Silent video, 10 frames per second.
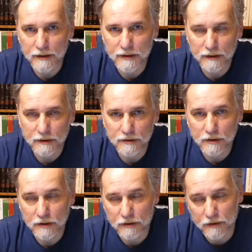
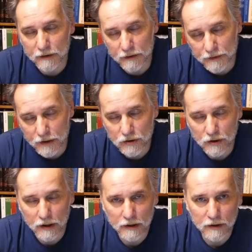azjatyckich, e, w
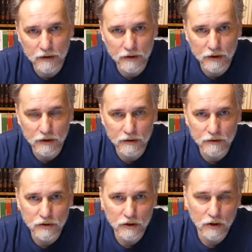sensie Chin
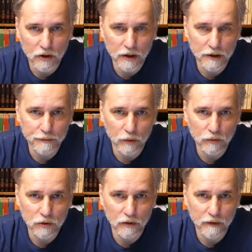czy Korei
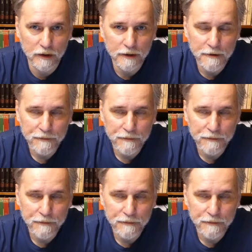Południowej,